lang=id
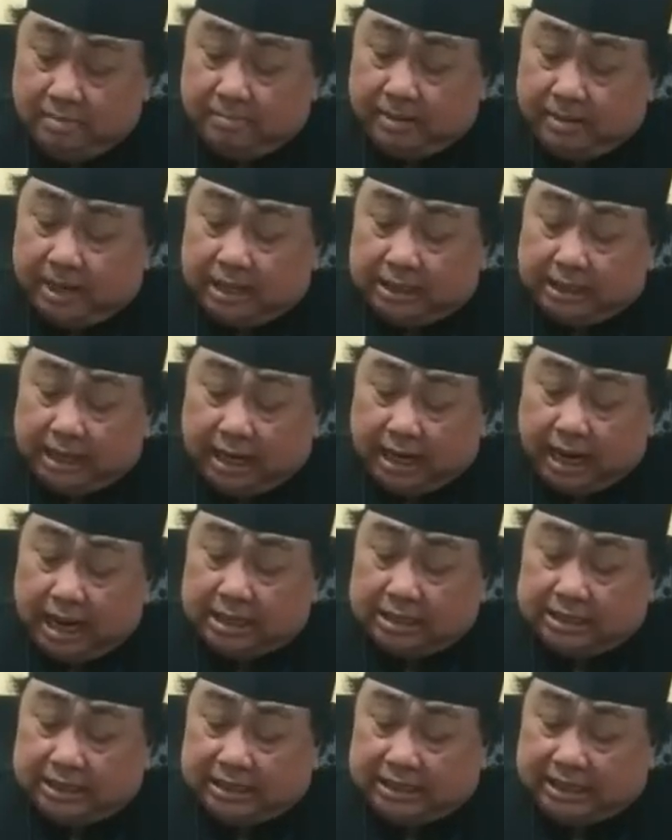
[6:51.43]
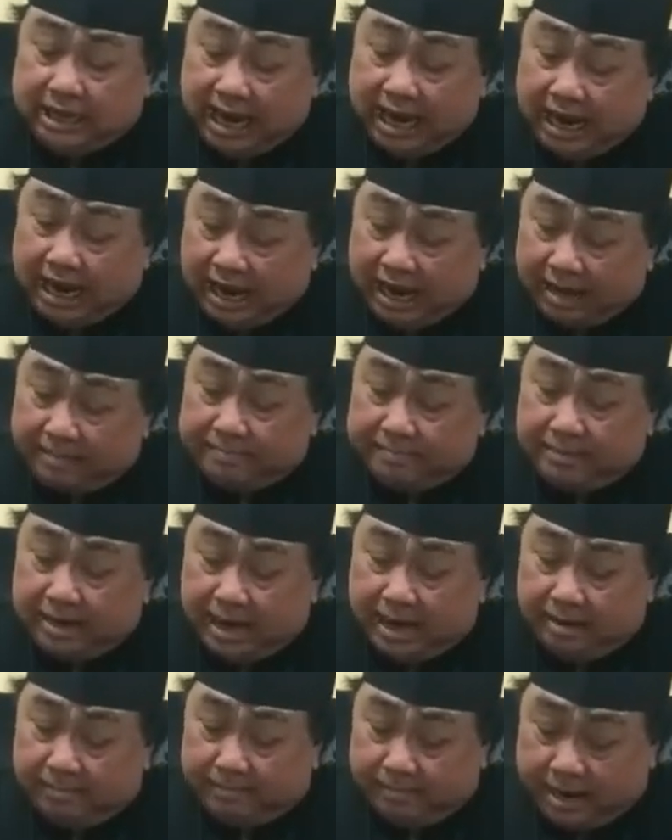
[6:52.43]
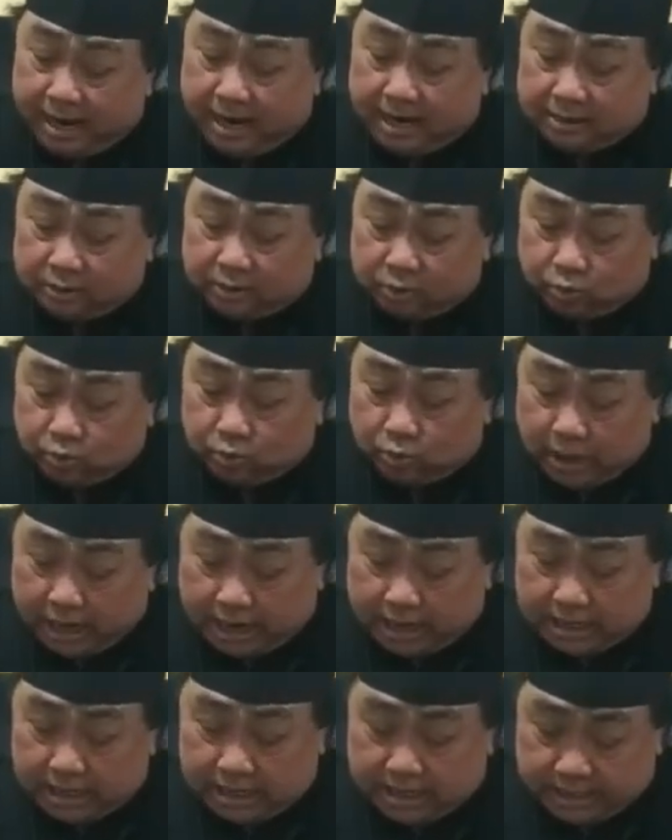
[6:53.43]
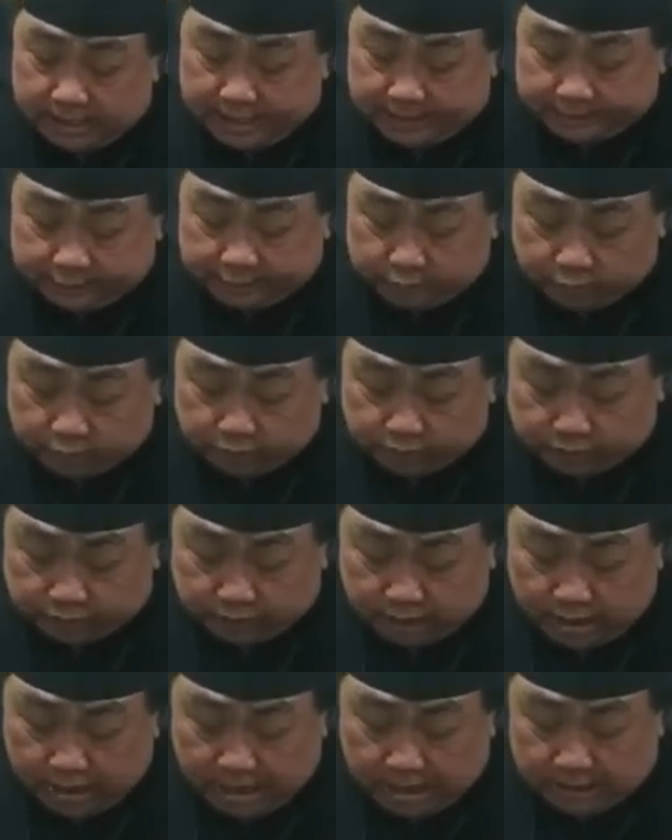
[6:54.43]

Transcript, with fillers: mengatakan dalam nama Tuhan Yesus.